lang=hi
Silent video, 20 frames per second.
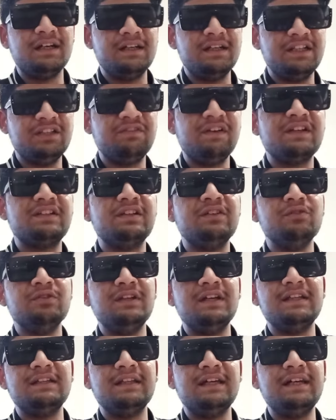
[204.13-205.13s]
डिस्ट्रैक्शन हो
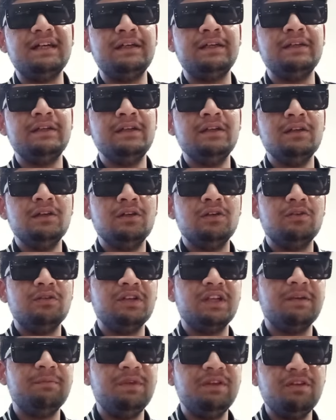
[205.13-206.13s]
जाता है
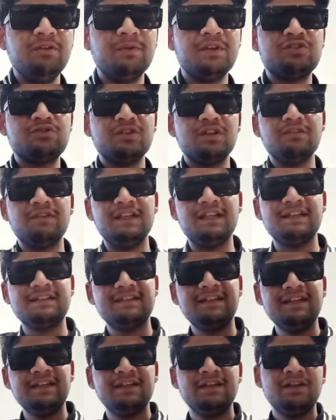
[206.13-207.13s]
उनके बीवी बच्चों की वजह
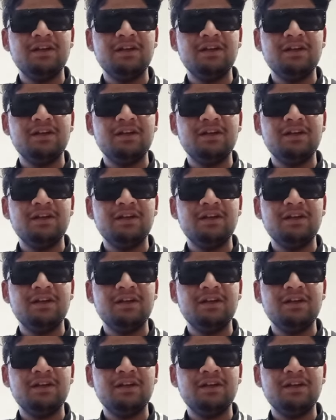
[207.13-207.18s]
से